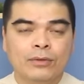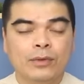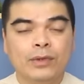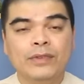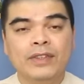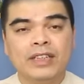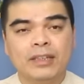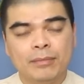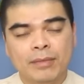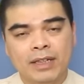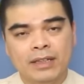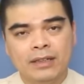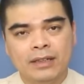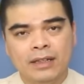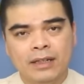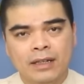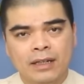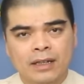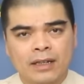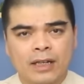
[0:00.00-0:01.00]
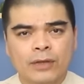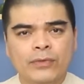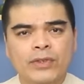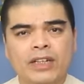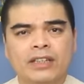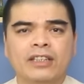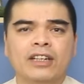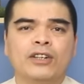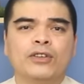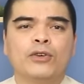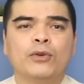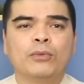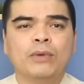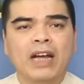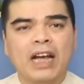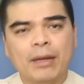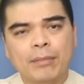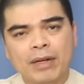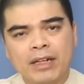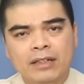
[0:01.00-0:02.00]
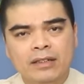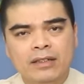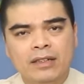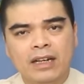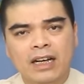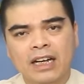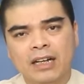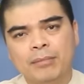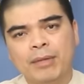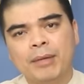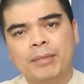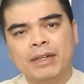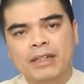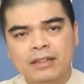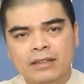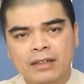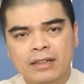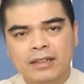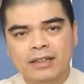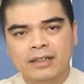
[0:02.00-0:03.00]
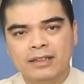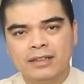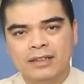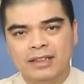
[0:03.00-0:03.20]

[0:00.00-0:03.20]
Quý vị thân mến, cái việc thờ cúng hai bát hương hay là ba bát hương ấy